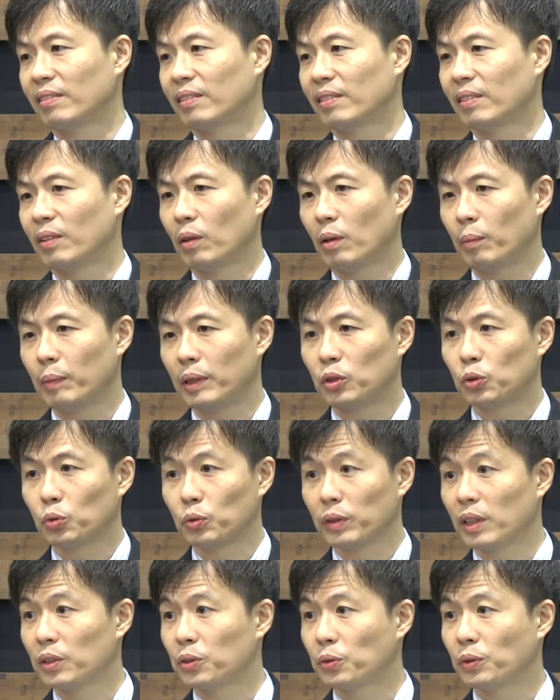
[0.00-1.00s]
我们主
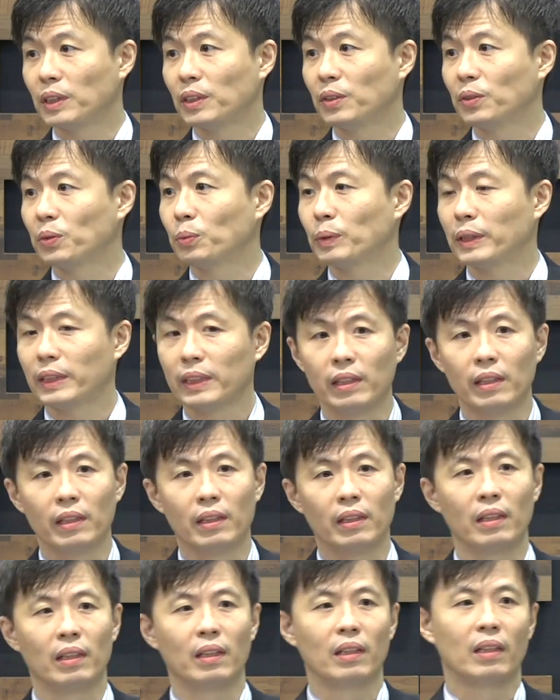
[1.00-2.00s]
耶稣基督为
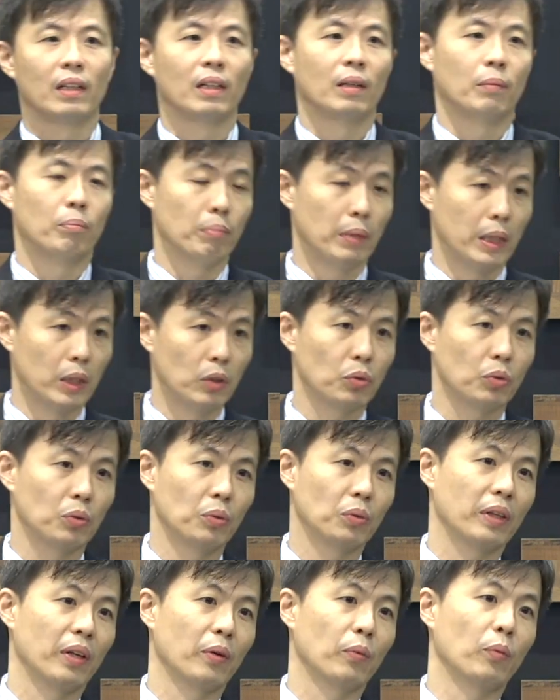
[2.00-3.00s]
门
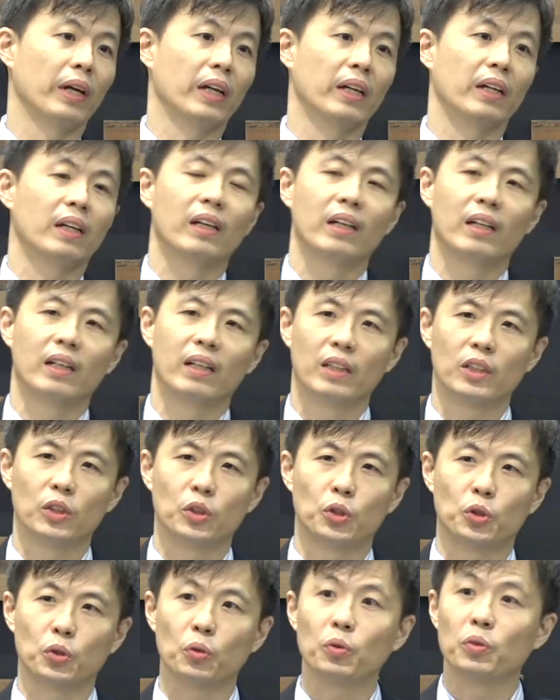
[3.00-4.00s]
徒也为
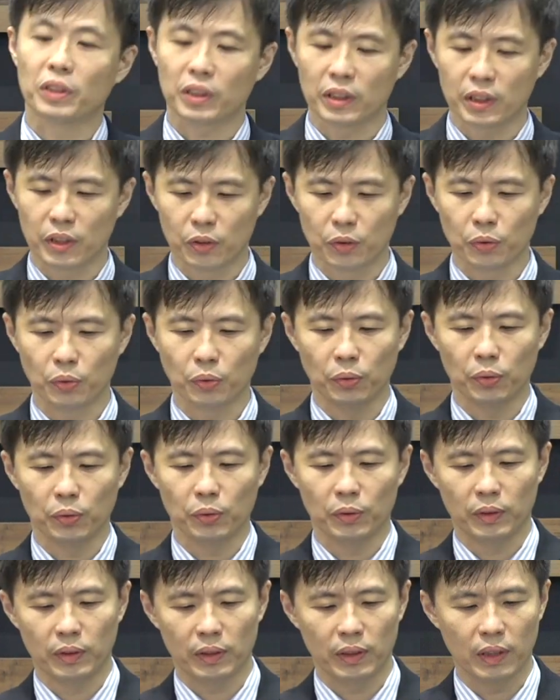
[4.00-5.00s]
众圣徒
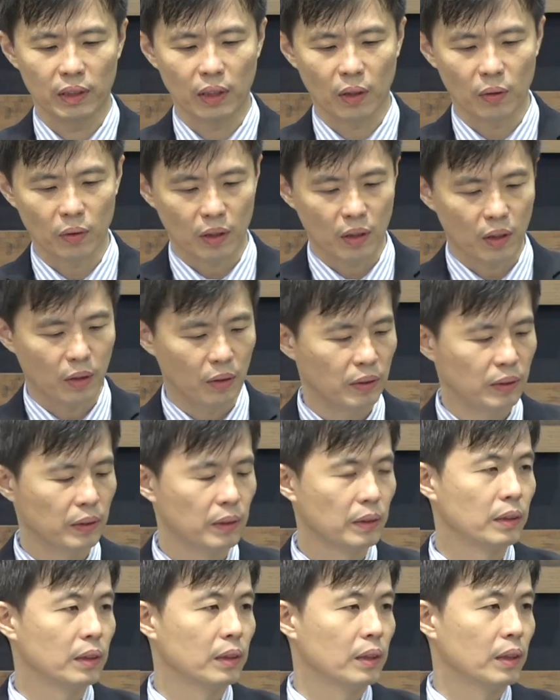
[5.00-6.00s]
的祷告。
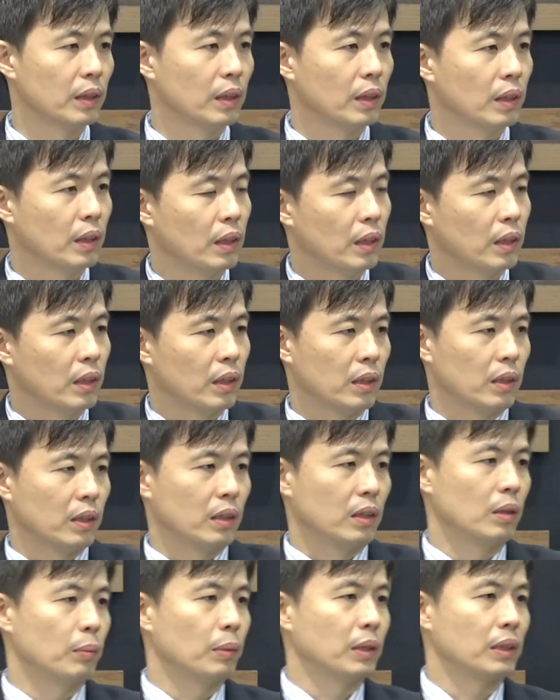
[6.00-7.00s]

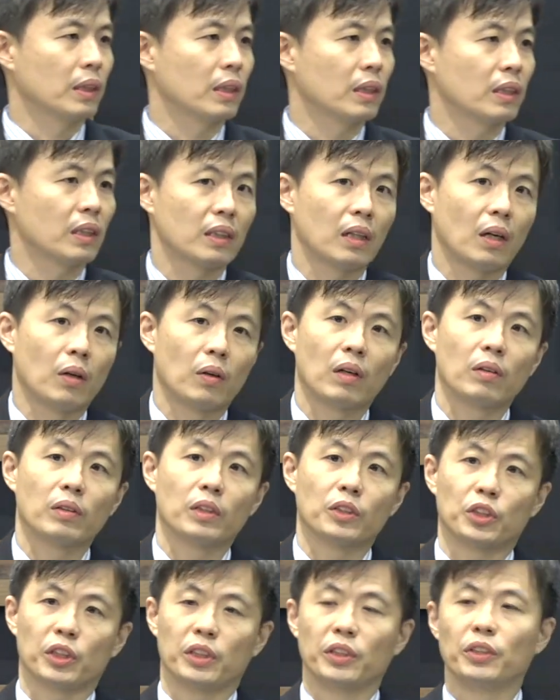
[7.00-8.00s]
那么这个的祷告的
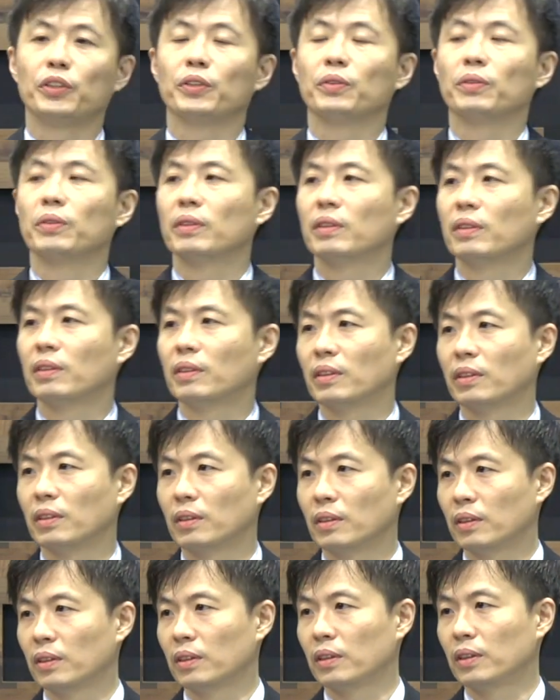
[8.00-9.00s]
成就，
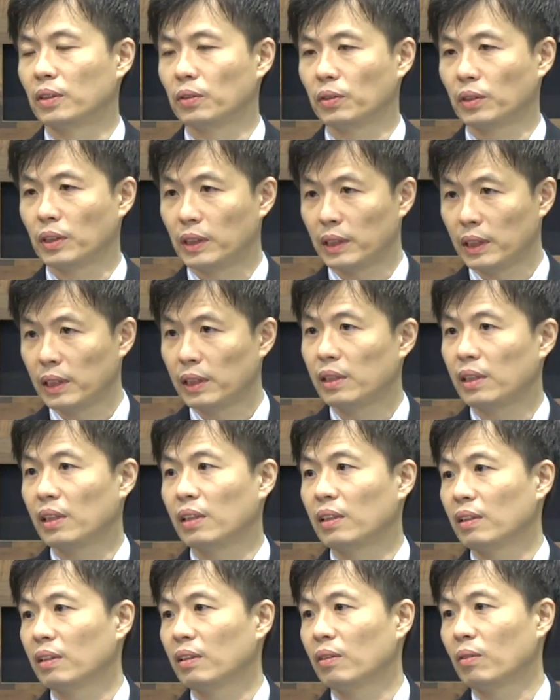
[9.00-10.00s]
就是今天
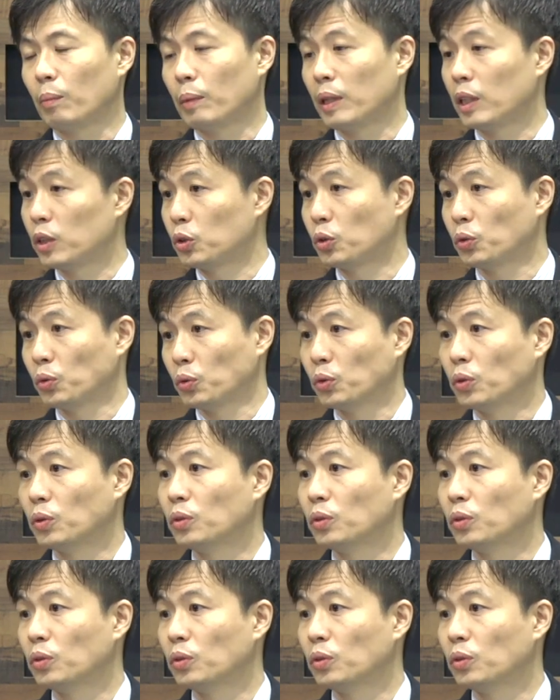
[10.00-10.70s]
我们的主